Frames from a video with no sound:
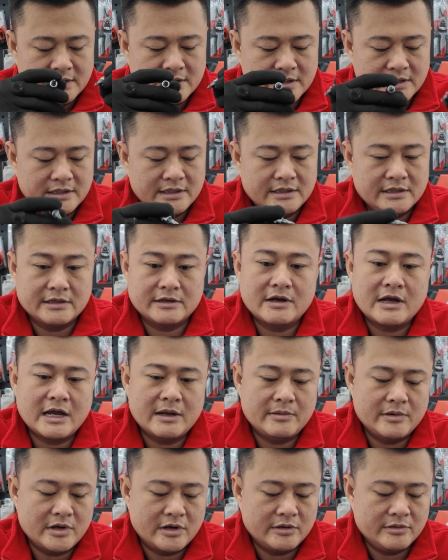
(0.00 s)
đấy thì có
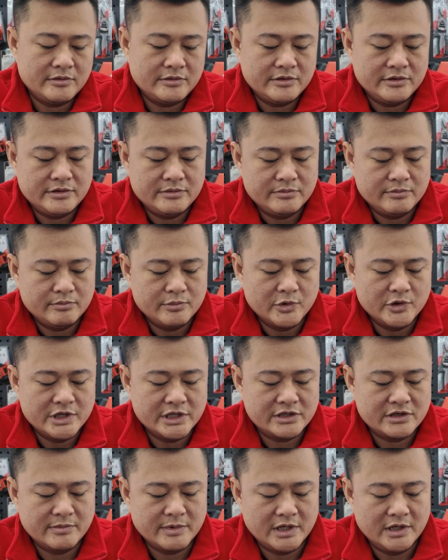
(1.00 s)
hai loại mũi
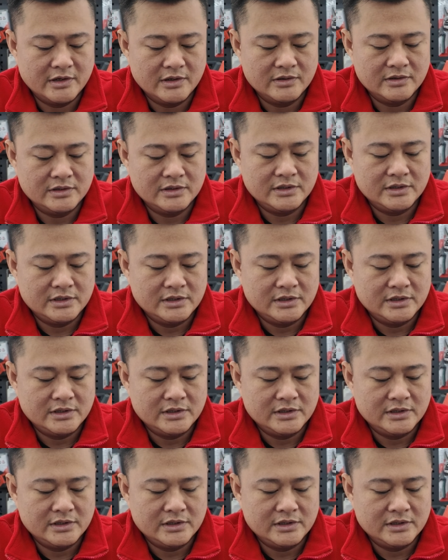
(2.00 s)
dít cho mình luôn